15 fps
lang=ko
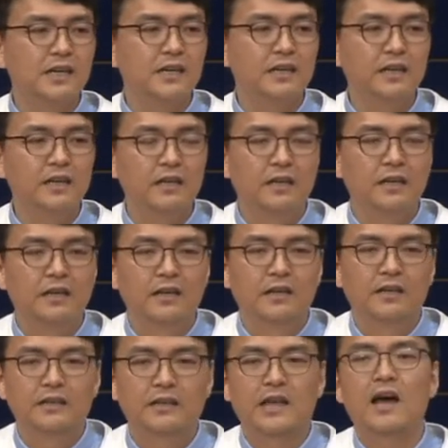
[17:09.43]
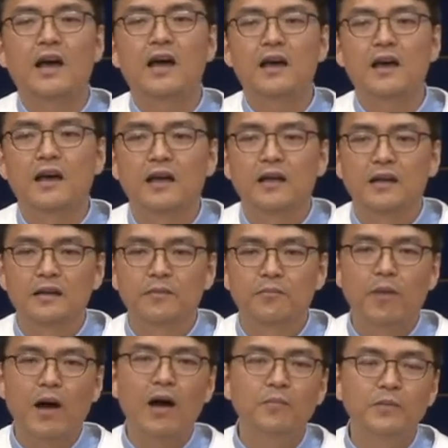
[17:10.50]
안에 다
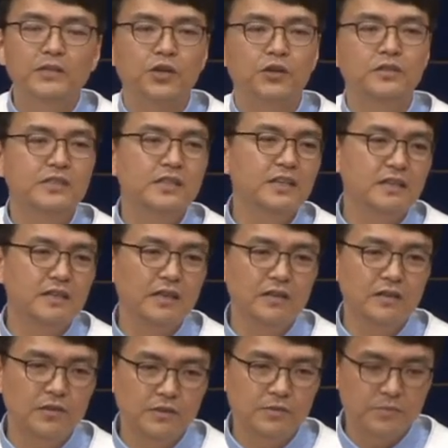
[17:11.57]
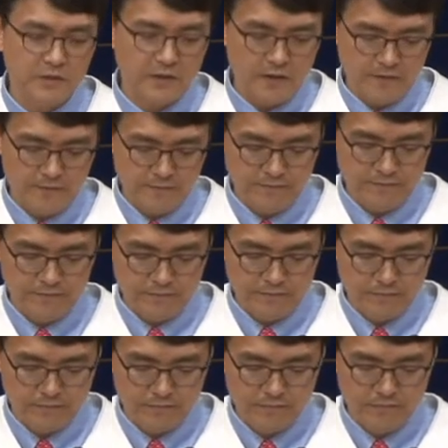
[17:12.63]
마음의 전쟁이 있다는 것입니다.
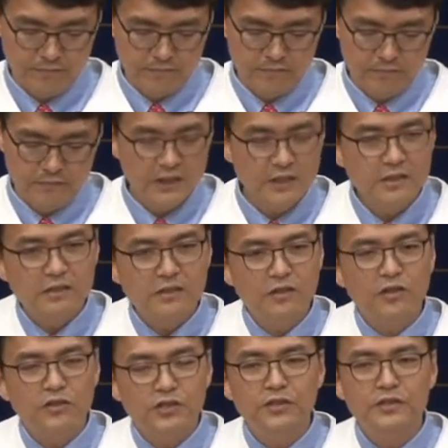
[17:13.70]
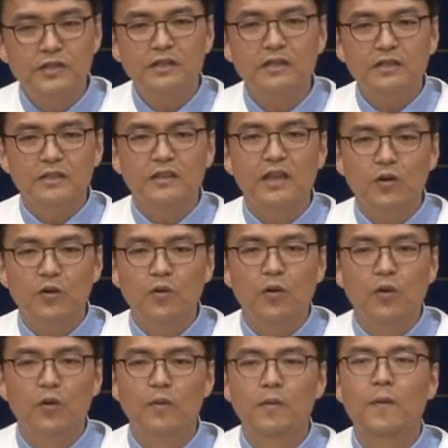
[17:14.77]
그래서 그 전쟁을
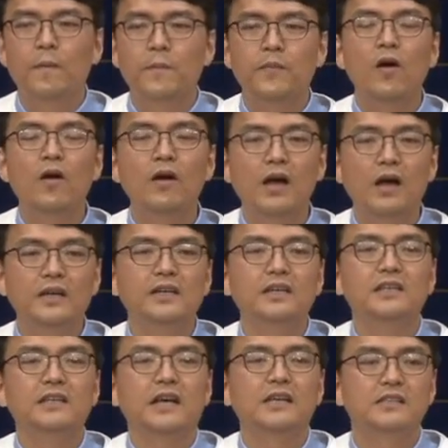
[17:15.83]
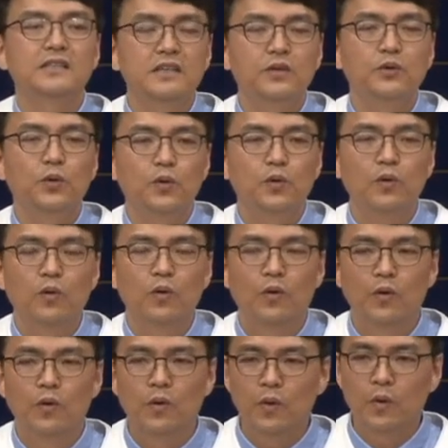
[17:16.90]
끝내고 평강이
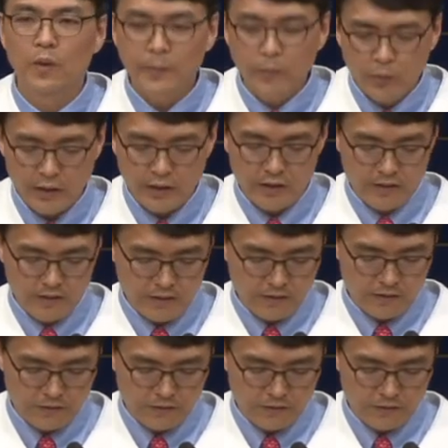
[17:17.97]
다스리도록 회복해야 된다는